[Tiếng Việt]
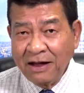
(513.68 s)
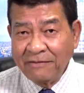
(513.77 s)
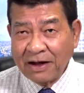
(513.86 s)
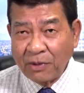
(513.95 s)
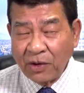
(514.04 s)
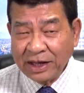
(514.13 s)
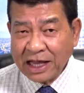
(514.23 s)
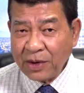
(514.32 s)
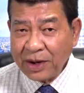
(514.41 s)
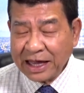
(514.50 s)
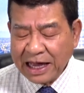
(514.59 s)
và Bộ Y tế
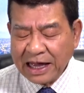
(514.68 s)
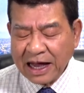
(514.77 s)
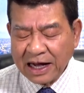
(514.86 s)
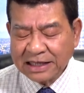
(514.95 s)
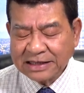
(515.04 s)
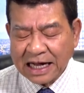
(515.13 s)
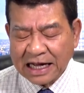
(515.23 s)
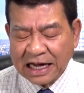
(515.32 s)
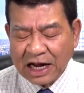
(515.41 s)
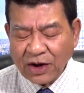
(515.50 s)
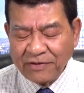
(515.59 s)
Hoa Kỳ ngờ
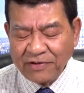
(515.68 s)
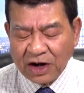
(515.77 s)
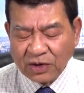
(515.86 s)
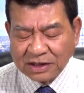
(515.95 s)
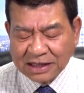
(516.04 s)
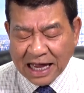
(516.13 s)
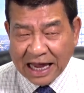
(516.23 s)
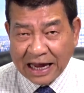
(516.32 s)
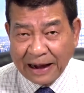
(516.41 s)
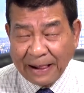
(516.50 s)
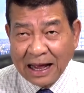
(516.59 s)
rằng cái loại virus
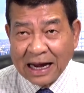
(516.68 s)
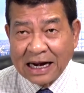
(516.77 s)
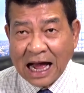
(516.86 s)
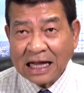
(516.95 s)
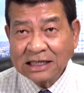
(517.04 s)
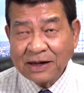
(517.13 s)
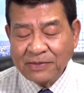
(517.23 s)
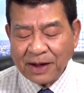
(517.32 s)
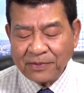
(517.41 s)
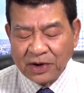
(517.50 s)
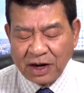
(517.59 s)
này đã xâm
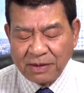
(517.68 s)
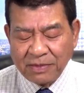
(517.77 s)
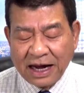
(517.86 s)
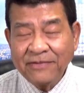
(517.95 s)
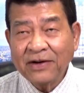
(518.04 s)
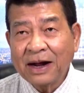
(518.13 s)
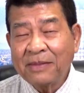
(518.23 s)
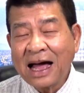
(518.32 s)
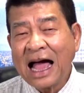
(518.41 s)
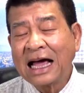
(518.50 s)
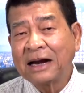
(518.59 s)
nhập vào nước Mỹ vào năm
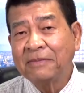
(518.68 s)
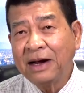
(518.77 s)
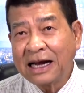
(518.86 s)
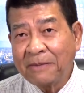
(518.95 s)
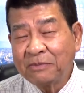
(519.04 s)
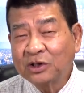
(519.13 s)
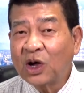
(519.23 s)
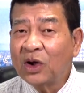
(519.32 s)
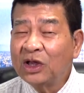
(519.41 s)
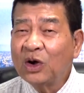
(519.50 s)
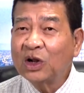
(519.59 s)
2015
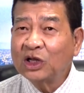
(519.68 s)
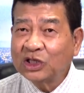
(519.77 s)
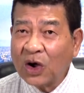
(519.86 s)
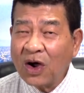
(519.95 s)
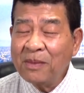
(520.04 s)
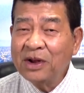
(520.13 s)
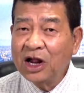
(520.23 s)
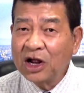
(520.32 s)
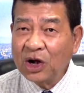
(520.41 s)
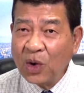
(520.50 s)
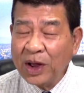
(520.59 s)
do những con chó mà
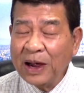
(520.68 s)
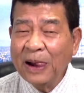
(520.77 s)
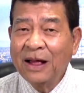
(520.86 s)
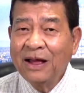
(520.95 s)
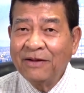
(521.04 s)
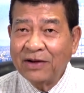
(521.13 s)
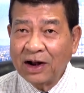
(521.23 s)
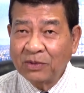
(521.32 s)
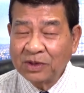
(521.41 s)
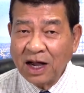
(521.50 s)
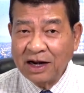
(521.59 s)
được nuôi và
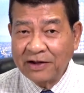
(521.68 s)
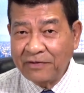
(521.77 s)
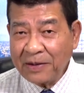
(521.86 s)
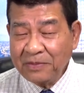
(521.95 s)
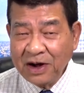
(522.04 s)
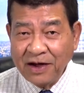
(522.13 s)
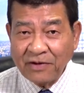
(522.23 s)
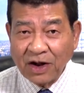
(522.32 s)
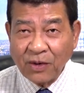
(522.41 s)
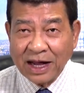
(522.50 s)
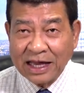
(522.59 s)
đồng thời được phép đưa
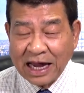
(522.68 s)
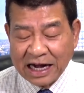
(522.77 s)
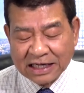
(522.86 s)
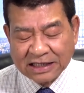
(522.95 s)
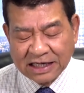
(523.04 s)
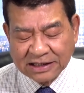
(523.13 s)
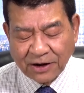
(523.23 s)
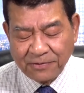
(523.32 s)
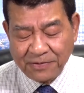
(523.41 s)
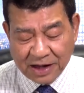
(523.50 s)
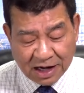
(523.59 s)
vào Hoa Kỳ để sinh
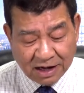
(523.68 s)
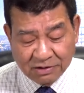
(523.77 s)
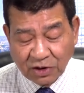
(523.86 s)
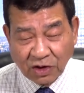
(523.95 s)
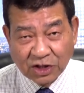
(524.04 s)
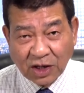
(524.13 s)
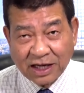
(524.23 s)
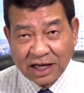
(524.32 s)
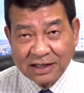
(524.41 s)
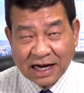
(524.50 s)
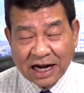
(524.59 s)
sống ờ, do
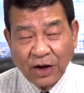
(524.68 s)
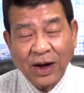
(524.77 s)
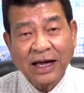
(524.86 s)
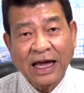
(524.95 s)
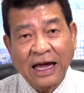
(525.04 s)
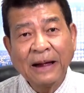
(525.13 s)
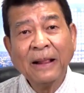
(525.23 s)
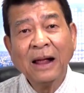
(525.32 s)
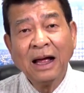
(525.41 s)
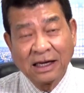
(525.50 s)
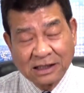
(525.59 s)
những gia đình Hoa Kỳ
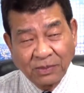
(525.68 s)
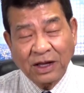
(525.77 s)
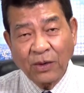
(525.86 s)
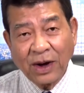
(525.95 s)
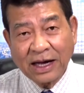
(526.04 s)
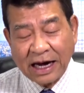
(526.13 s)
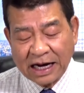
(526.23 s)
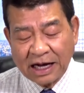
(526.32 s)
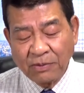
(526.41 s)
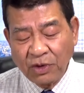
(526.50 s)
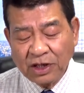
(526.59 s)
sống tại Hoa Kỳ
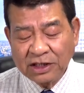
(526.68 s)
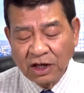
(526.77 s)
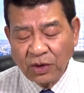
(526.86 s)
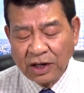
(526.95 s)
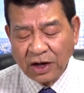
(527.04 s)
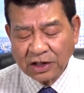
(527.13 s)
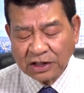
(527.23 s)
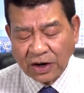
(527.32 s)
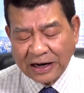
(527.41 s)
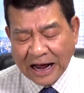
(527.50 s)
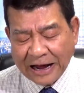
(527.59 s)
ờ, muốn nuôi những con
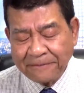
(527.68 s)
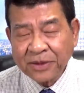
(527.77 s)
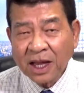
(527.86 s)
chó này.